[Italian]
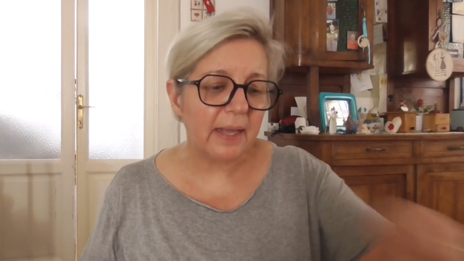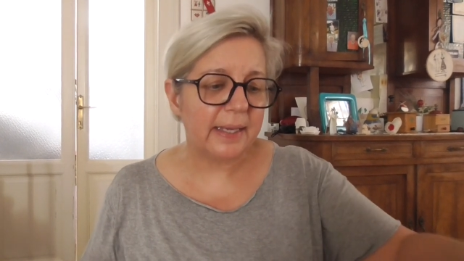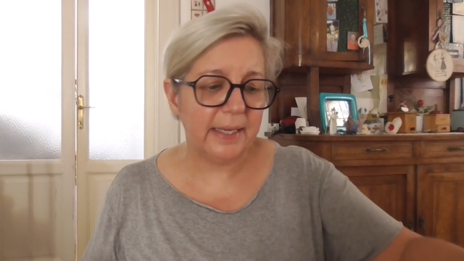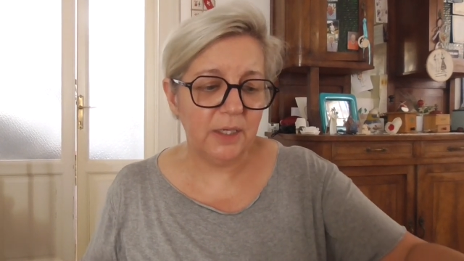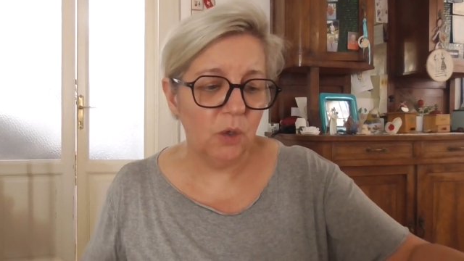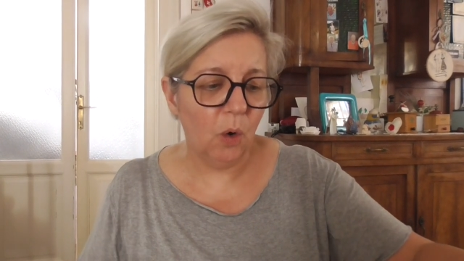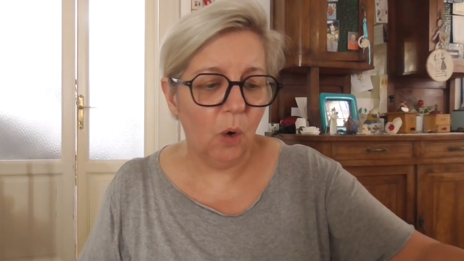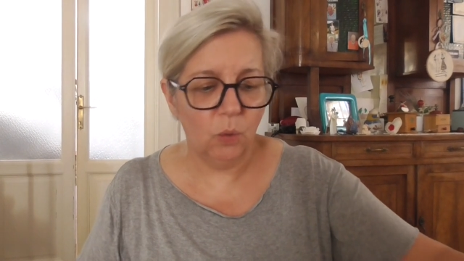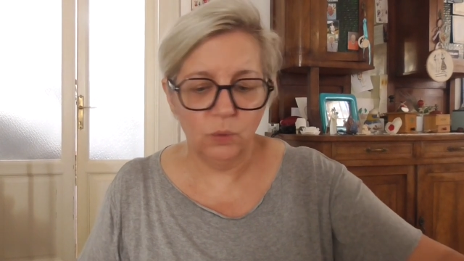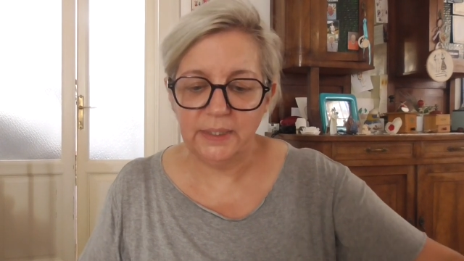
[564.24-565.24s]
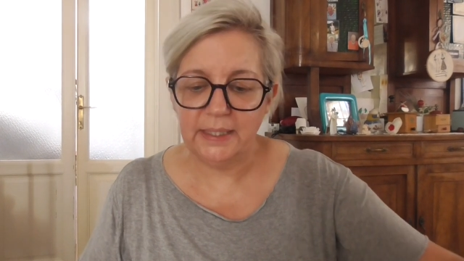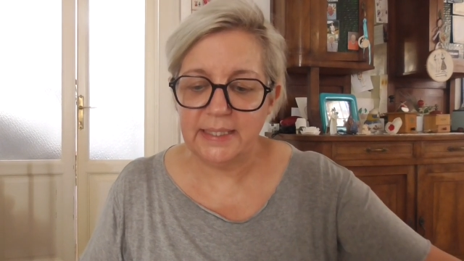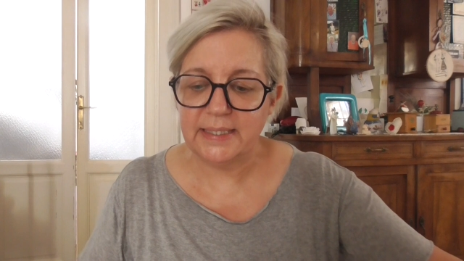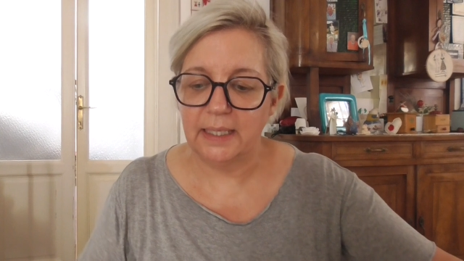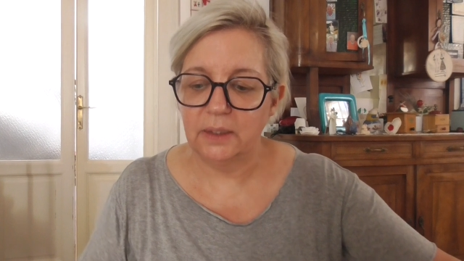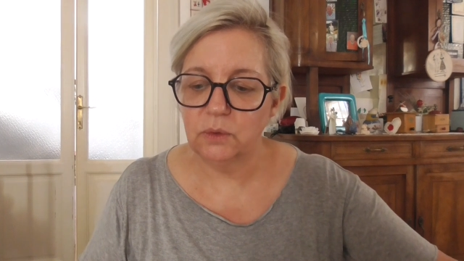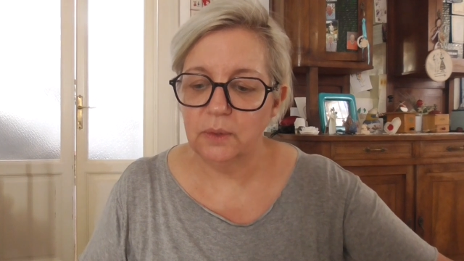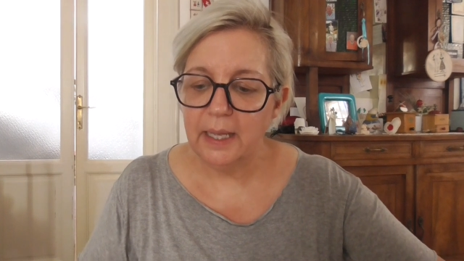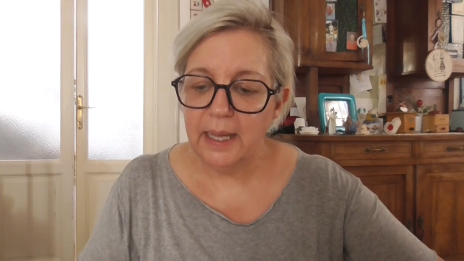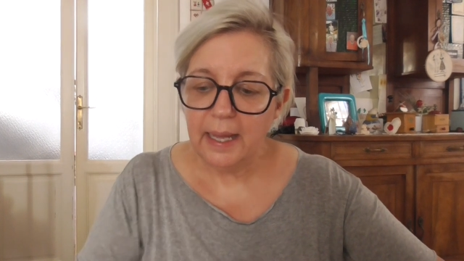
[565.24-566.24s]
che io ho
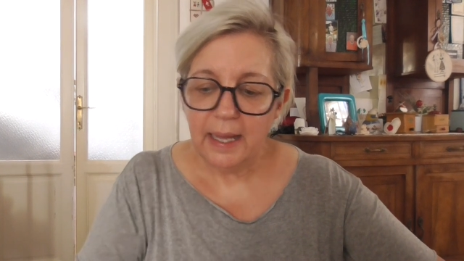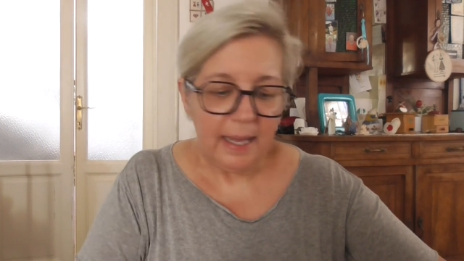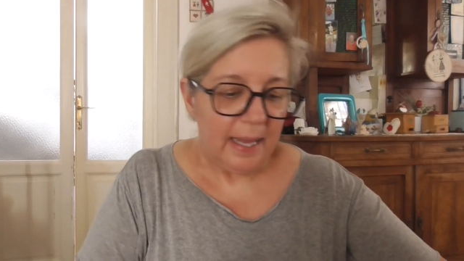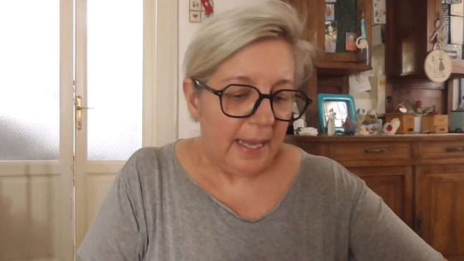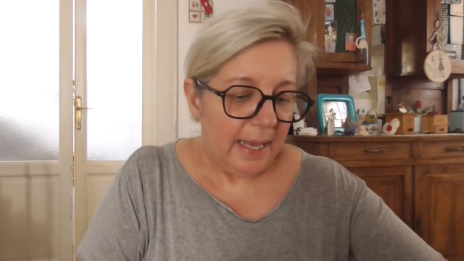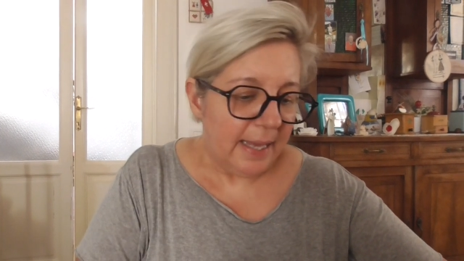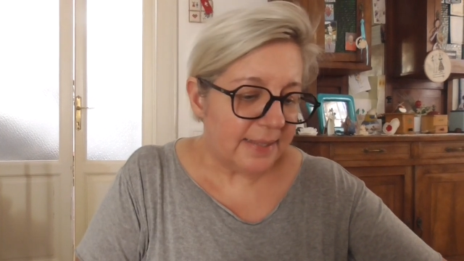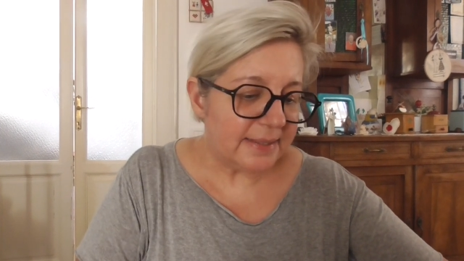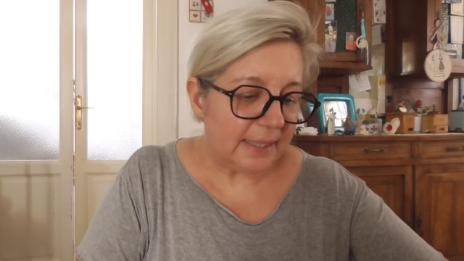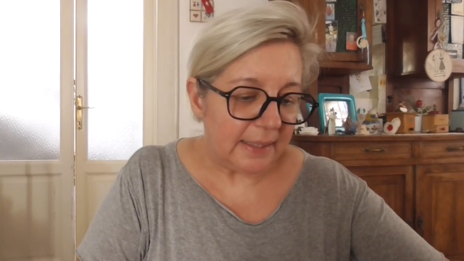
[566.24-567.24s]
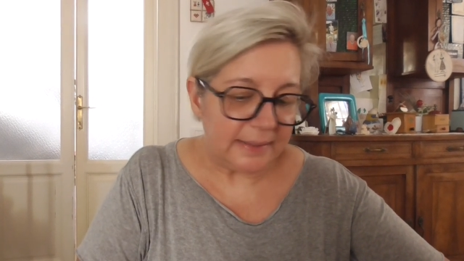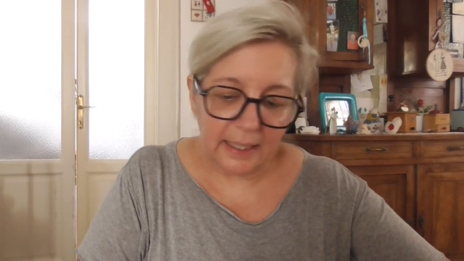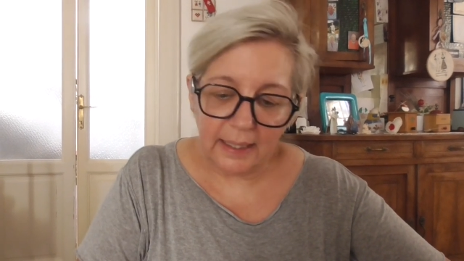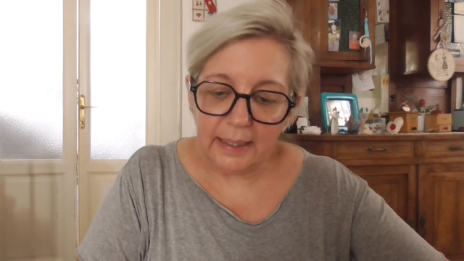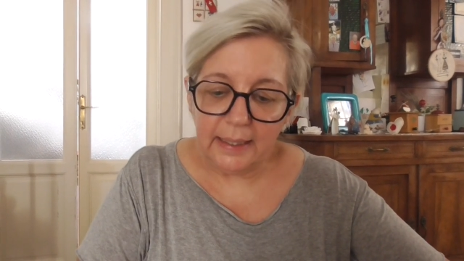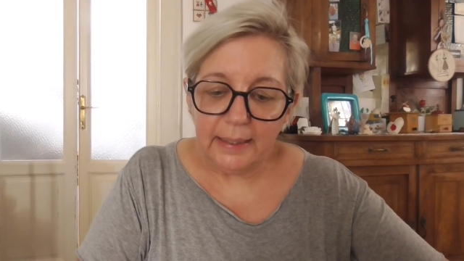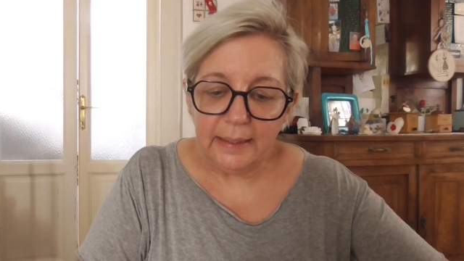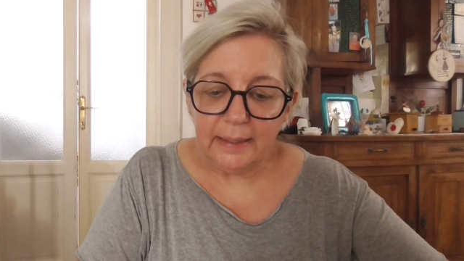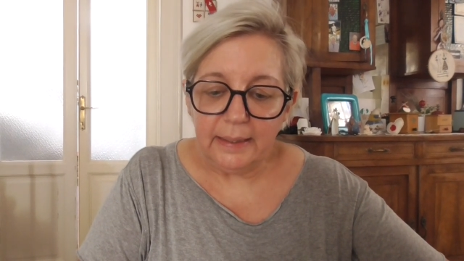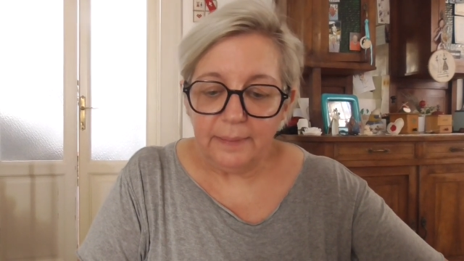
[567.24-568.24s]
utilizzato è stata
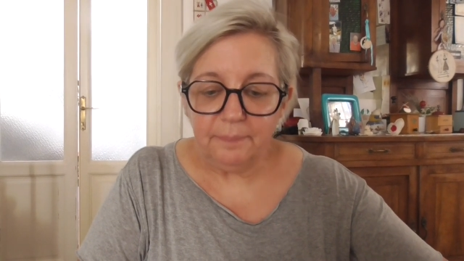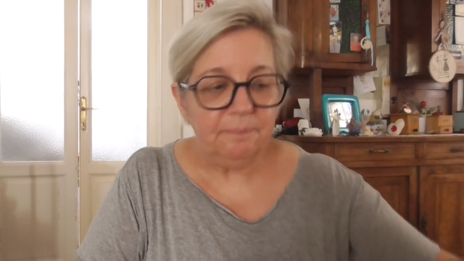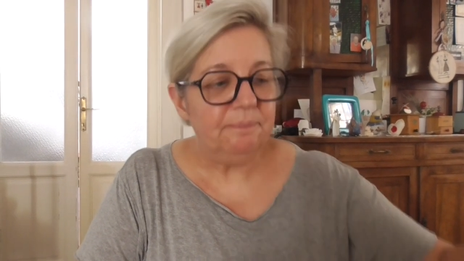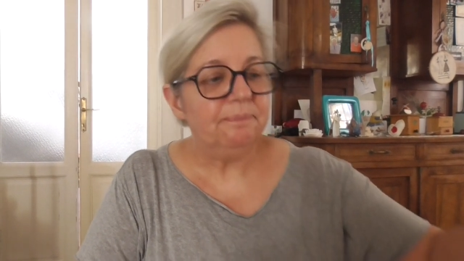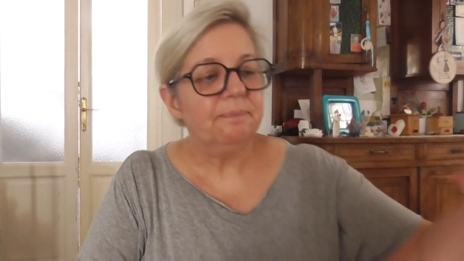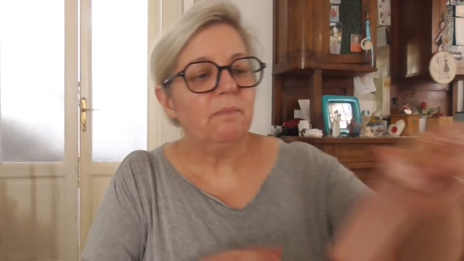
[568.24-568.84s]
ehm,